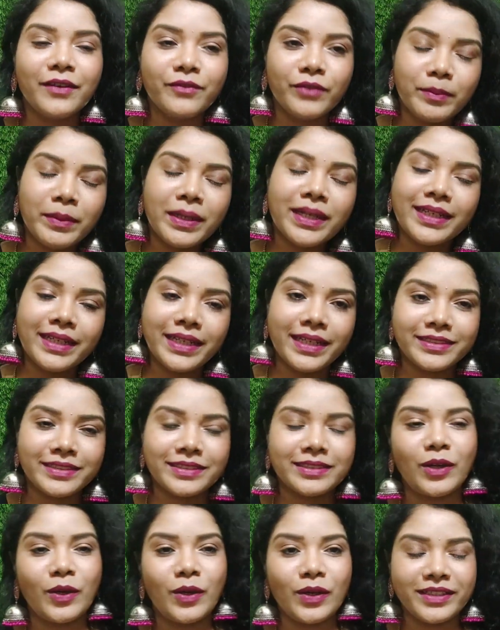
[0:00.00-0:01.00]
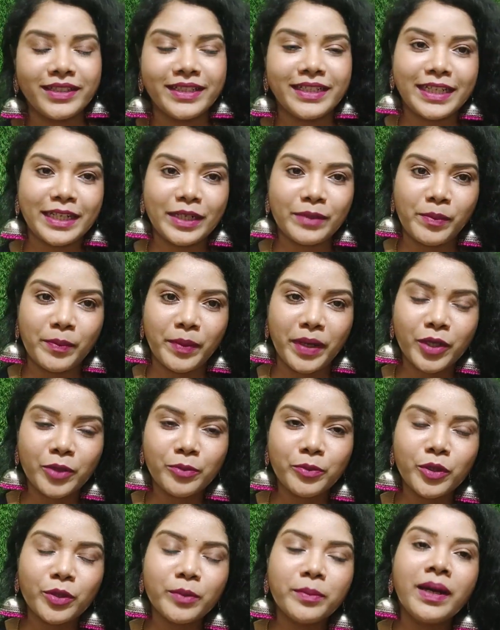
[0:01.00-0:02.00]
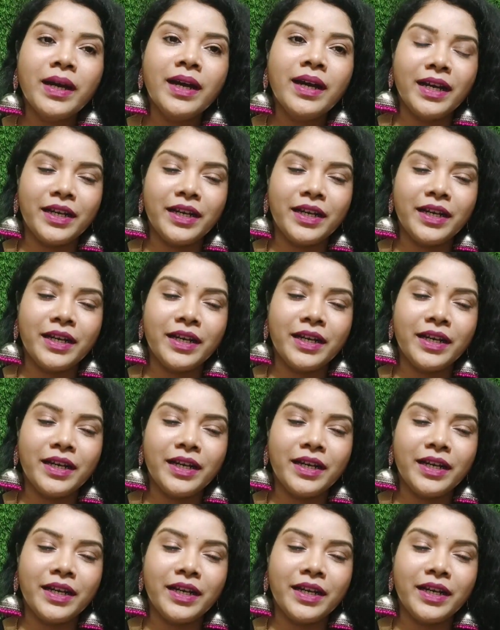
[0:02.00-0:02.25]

விமன் ஹீல்ஸ் ஹால் தான் இன்றைக்கி நம்ம பார்க்க போகிறோம்